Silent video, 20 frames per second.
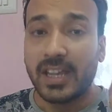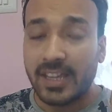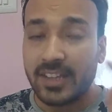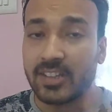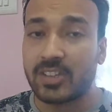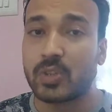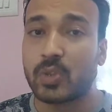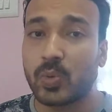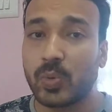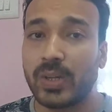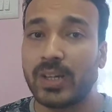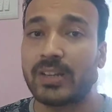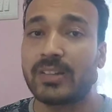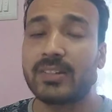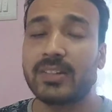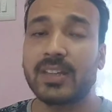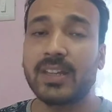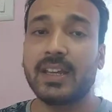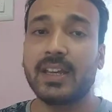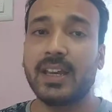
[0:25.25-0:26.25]
इस ट्वीट
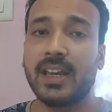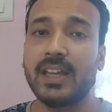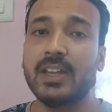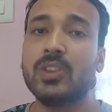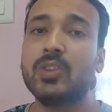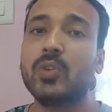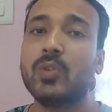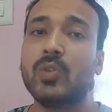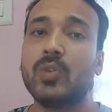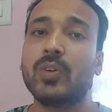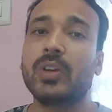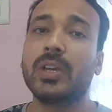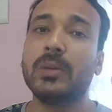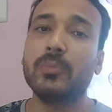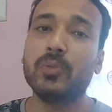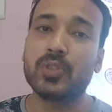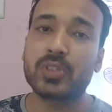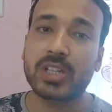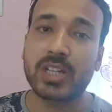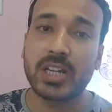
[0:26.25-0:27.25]
से इन दोनों की
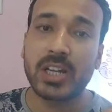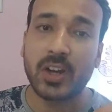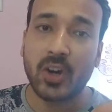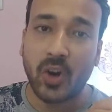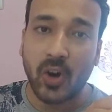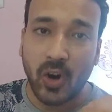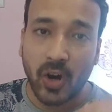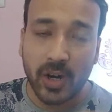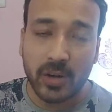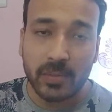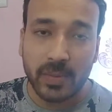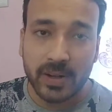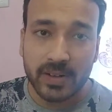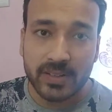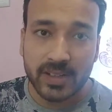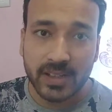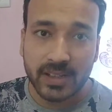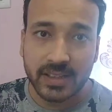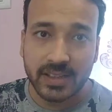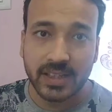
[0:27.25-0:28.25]
मुश्किलें और बढ़
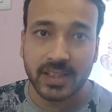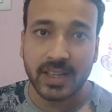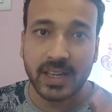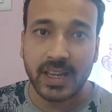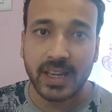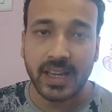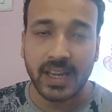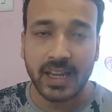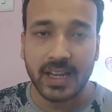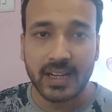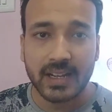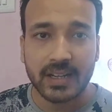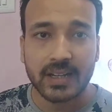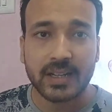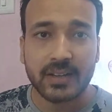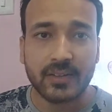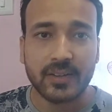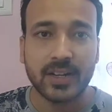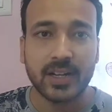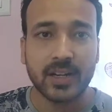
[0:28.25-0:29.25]
सकती हैं इंग्लैंड
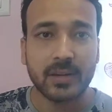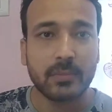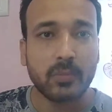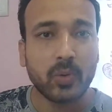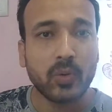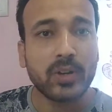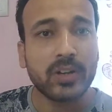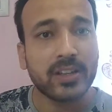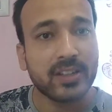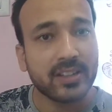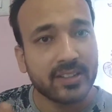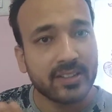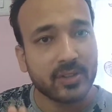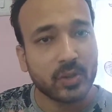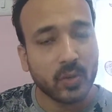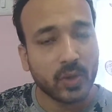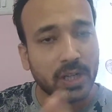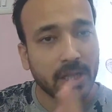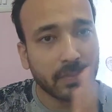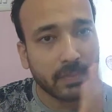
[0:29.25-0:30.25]
क्रिकेट बोर्ड इस
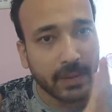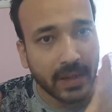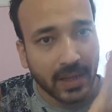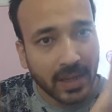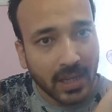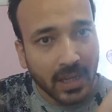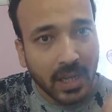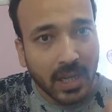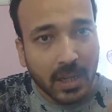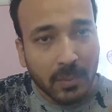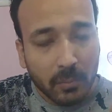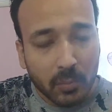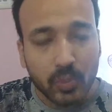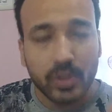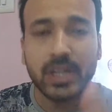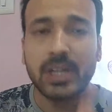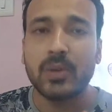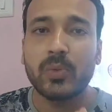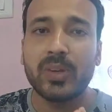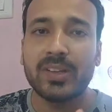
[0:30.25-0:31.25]
ट्वीट पे
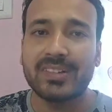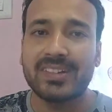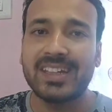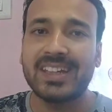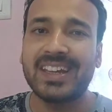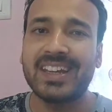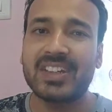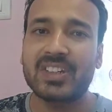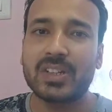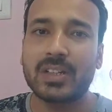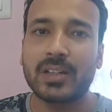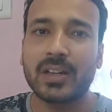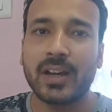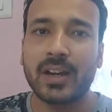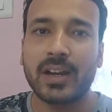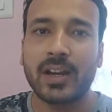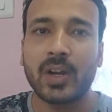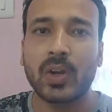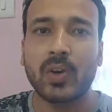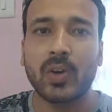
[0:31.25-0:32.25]
पूरी इन्वेस्टिगेशन
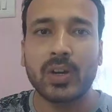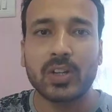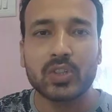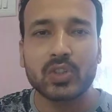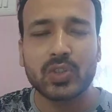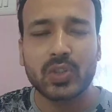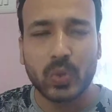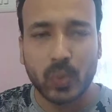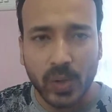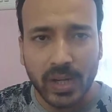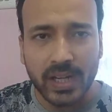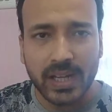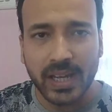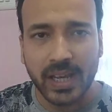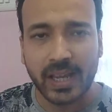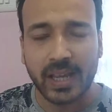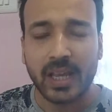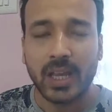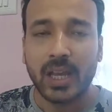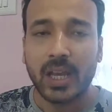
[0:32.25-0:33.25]
कर रहा है और जो ट्वीट
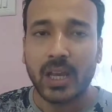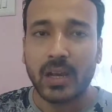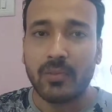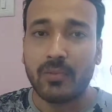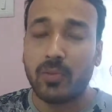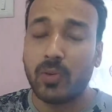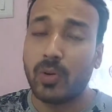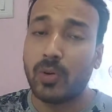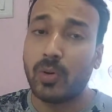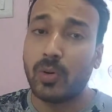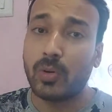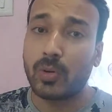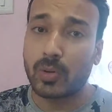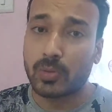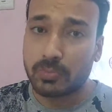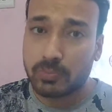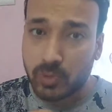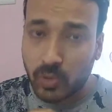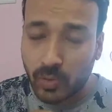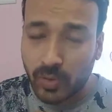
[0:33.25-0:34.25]
है वो
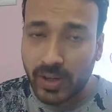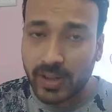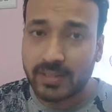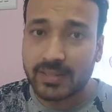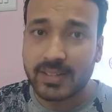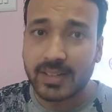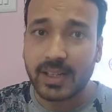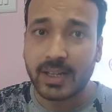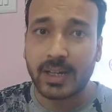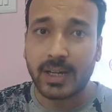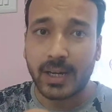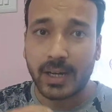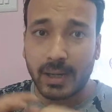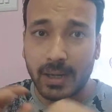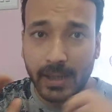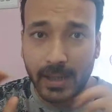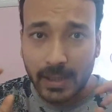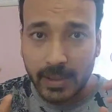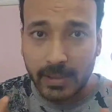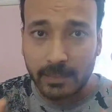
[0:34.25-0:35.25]
थोड़ा सा
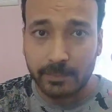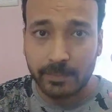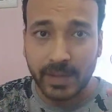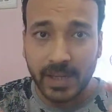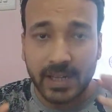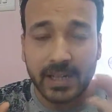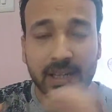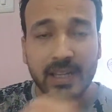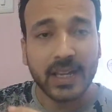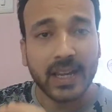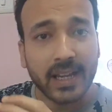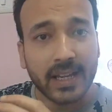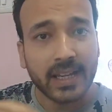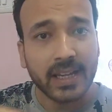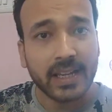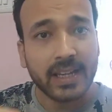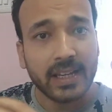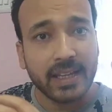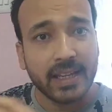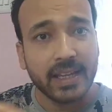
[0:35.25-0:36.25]
आ, इंडिया
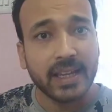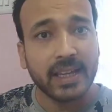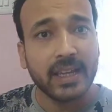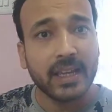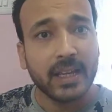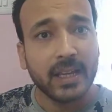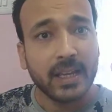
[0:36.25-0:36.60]
के लिए